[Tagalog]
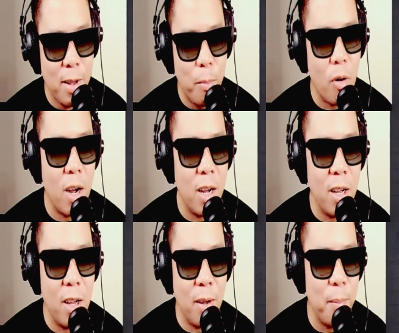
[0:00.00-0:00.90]
mukhang
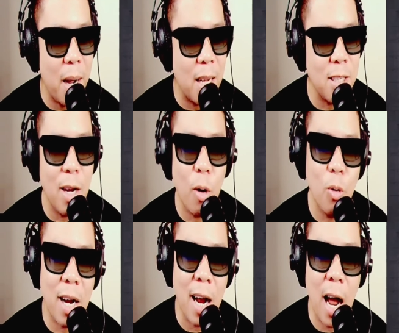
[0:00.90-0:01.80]
mga
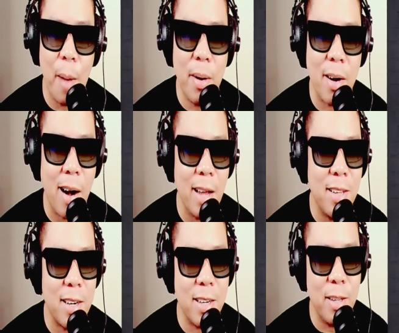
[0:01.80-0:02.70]
sinaunang Kamen
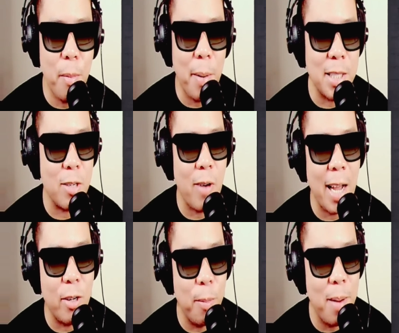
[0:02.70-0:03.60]
Rider eh, 'di ba? Mask
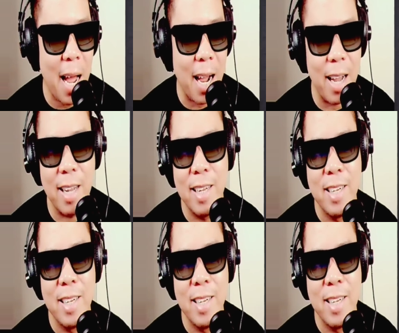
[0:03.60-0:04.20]
Rider Black.